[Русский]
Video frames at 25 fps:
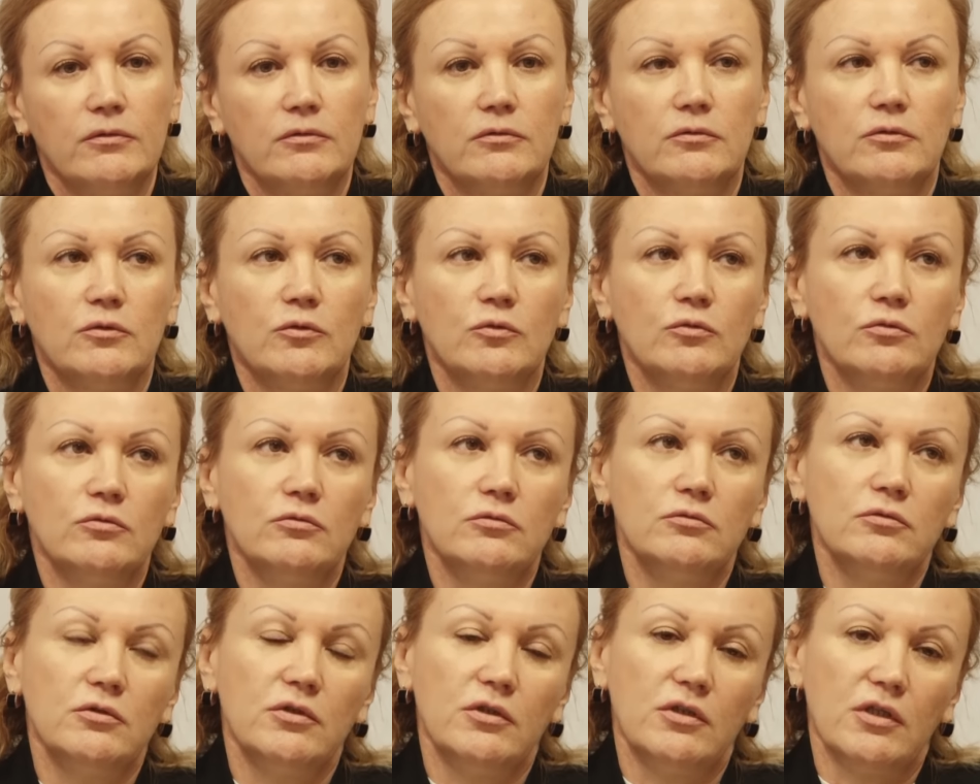
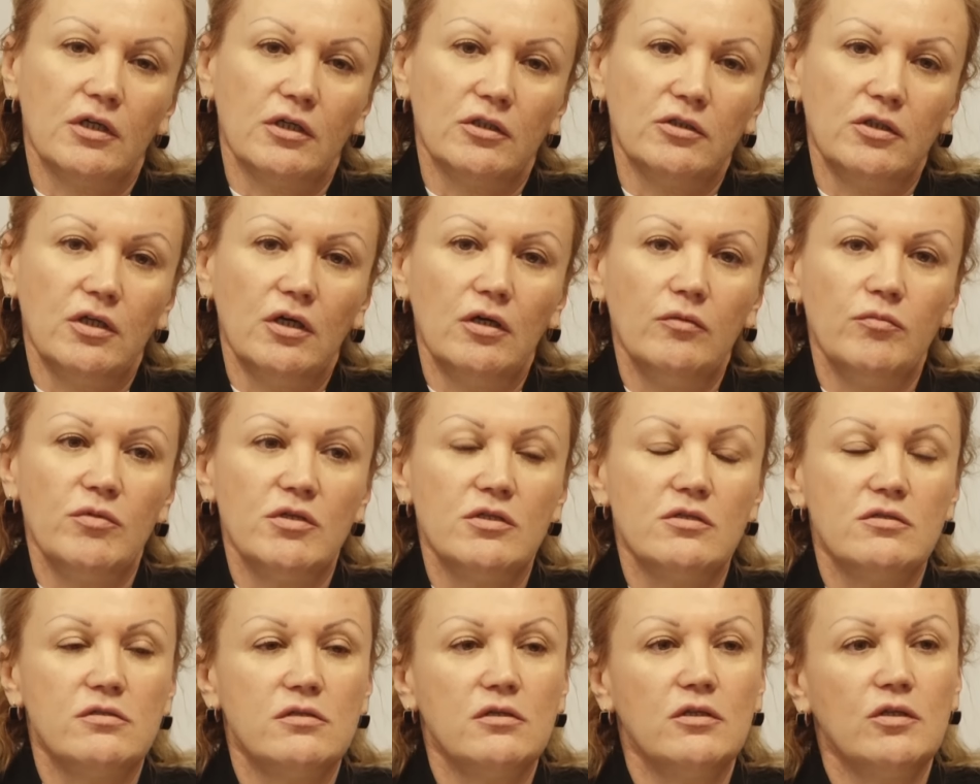ну, иногда
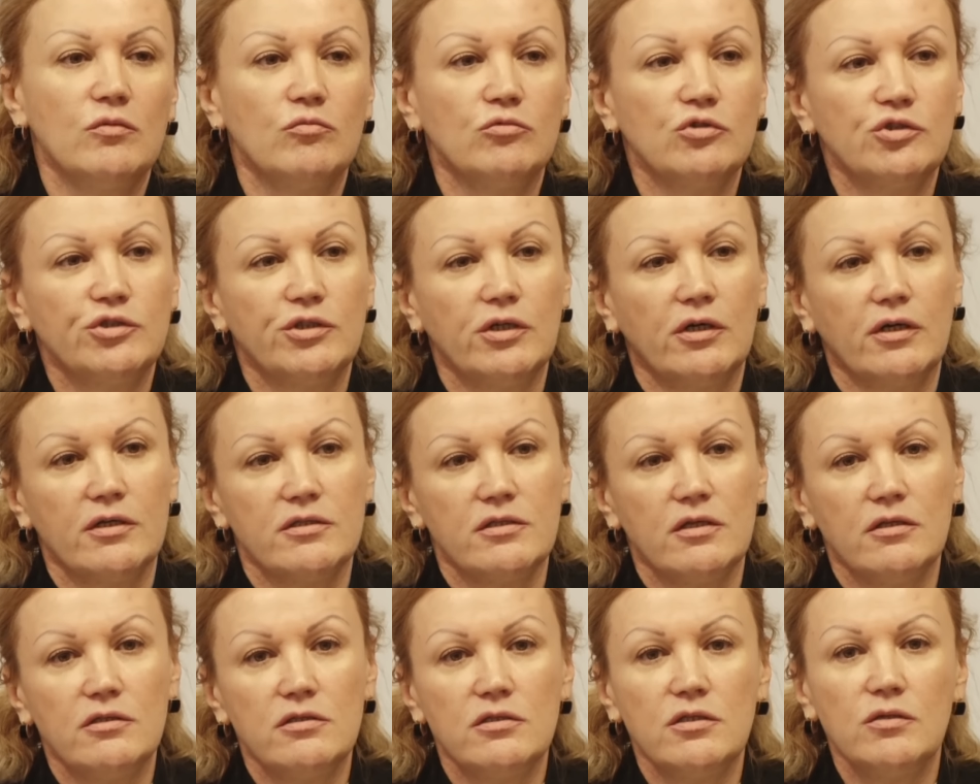медицина может
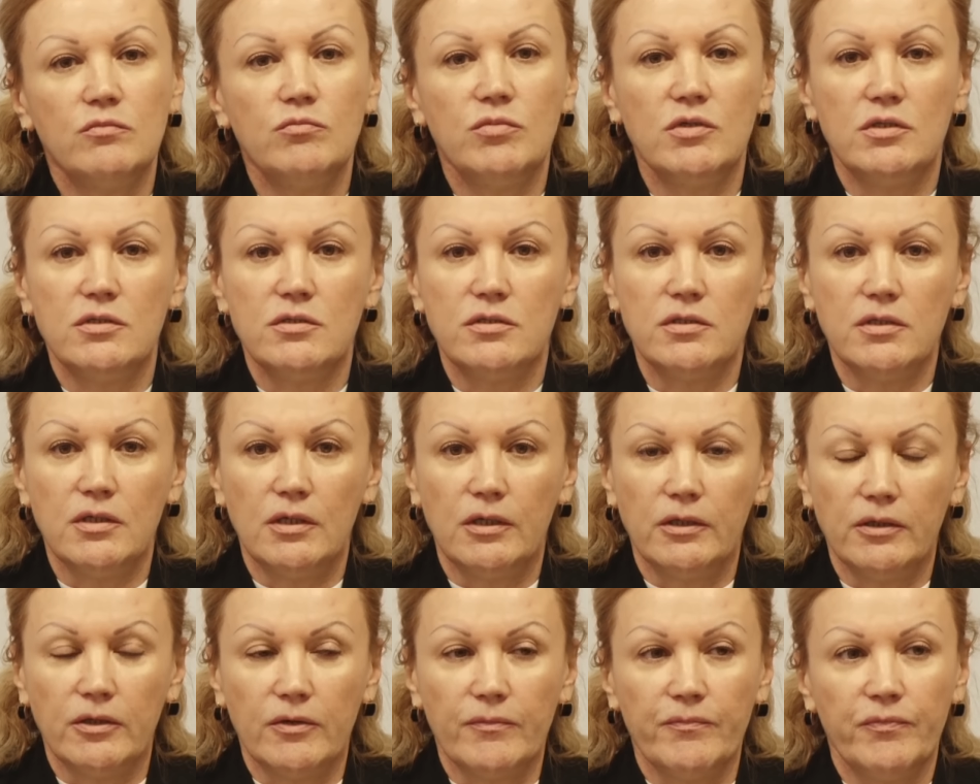оказаться и
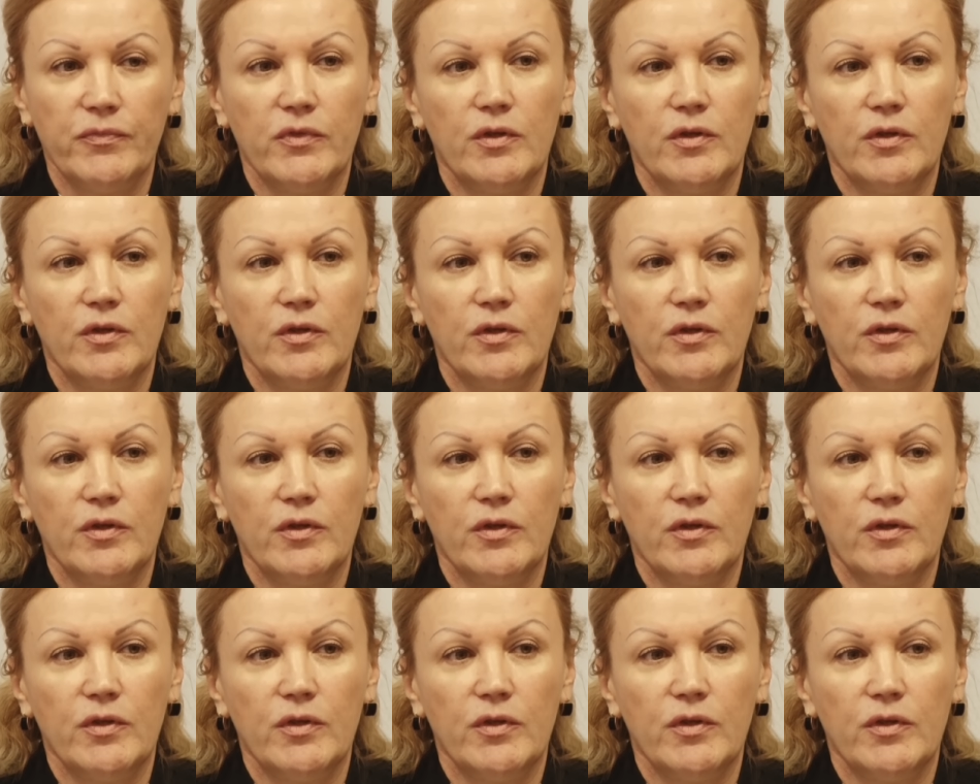бессильной.